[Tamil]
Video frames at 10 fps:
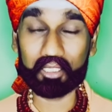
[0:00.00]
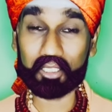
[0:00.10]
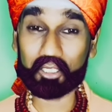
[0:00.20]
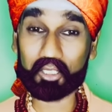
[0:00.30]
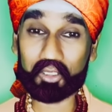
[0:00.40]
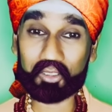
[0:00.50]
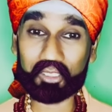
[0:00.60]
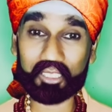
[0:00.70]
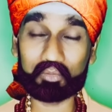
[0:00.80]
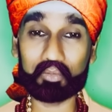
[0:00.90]
எத்தனையோ
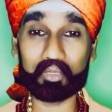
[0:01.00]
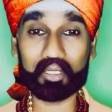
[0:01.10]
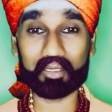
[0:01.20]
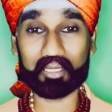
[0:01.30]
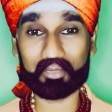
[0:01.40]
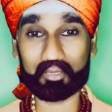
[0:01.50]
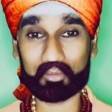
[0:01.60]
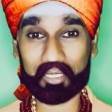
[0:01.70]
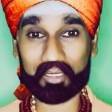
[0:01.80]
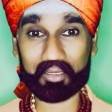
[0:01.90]
ஜென்மமாக
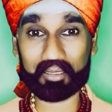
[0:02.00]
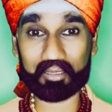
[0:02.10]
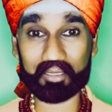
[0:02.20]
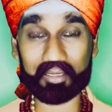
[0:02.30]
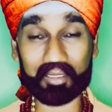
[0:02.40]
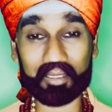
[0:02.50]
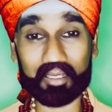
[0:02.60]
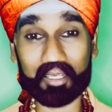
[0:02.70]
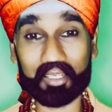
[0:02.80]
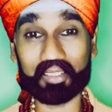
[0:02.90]
தவம் கிடந்த
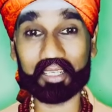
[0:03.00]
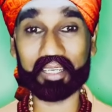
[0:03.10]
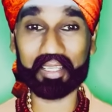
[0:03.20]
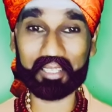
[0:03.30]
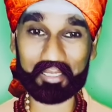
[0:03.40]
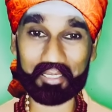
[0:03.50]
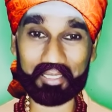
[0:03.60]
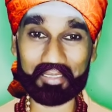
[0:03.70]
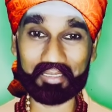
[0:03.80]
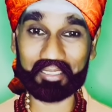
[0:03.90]
சித்தர்களுக்கெல்லாம் கிடைக்காத
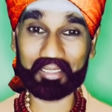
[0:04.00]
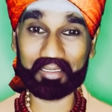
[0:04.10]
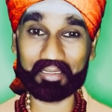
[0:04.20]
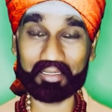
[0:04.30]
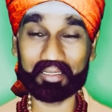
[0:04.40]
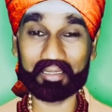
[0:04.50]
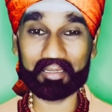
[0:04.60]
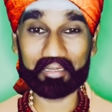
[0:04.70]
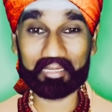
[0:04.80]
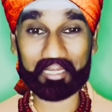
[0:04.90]
காட்சி
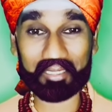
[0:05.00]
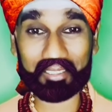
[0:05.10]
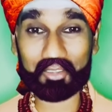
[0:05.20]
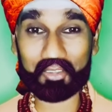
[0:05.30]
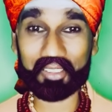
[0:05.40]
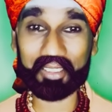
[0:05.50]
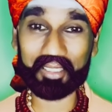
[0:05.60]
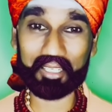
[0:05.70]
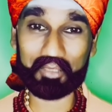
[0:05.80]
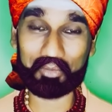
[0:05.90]
எனக்கு
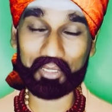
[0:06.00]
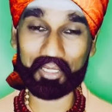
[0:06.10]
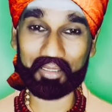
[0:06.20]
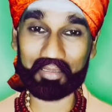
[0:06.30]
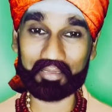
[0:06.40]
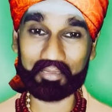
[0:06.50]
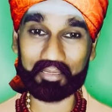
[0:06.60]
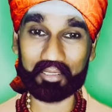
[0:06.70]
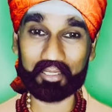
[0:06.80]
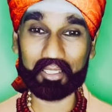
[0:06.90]
கொடுத்துருக்கிறிய முருகா
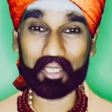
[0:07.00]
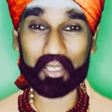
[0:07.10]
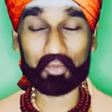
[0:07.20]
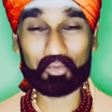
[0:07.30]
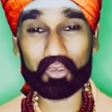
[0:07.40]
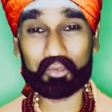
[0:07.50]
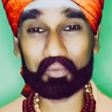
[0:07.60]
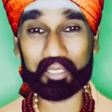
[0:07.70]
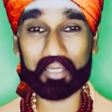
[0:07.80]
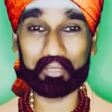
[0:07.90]
நான் எவ்வளோ
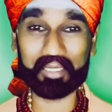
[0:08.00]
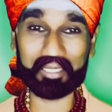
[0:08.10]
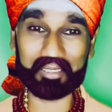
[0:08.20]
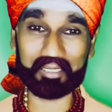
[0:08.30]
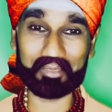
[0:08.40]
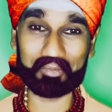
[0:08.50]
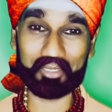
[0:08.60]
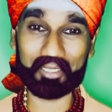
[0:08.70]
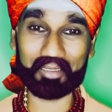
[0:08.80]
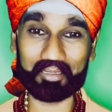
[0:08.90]
பெரிய பாக்கியசாலி
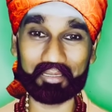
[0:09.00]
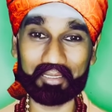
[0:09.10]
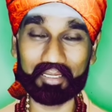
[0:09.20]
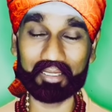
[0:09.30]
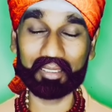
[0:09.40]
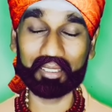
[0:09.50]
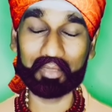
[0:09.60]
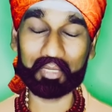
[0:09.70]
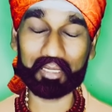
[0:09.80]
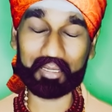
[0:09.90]
முருகா
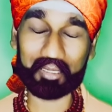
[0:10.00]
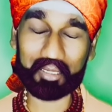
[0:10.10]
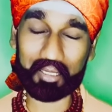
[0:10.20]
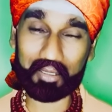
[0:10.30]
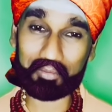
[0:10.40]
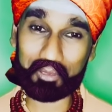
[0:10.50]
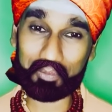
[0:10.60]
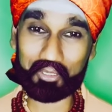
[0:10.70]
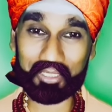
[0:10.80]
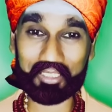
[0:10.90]
என் மனசு நிரம்பி
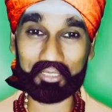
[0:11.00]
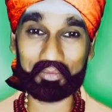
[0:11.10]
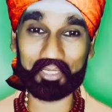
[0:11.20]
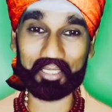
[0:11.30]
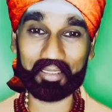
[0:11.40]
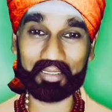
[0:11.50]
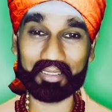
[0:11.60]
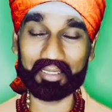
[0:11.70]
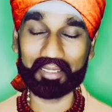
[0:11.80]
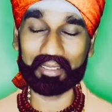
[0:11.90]
போயிடுச்சு முருகா
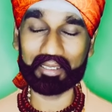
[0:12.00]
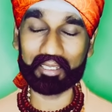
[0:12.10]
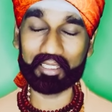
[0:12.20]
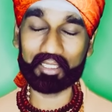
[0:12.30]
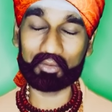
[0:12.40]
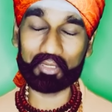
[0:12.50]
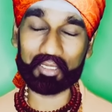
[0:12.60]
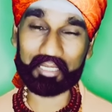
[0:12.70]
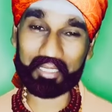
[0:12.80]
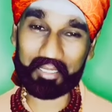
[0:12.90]
இனி இந்த
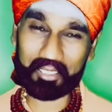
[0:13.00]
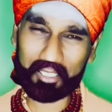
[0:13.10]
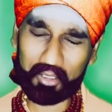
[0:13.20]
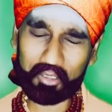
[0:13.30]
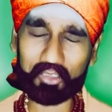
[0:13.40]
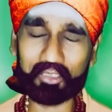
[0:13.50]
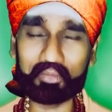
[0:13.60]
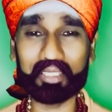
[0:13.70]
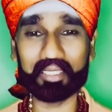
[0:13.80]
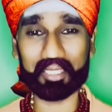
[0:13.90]
உலகத்தில் எனக்கு
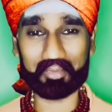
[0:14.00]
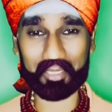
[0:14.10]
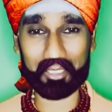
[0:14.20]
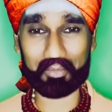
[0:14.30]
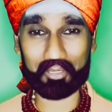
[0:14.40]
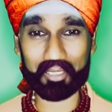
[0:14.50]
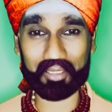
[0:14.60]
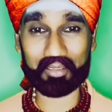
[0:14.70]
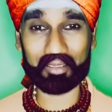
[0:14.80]
எதுவுமே தேவையில்லை முருகா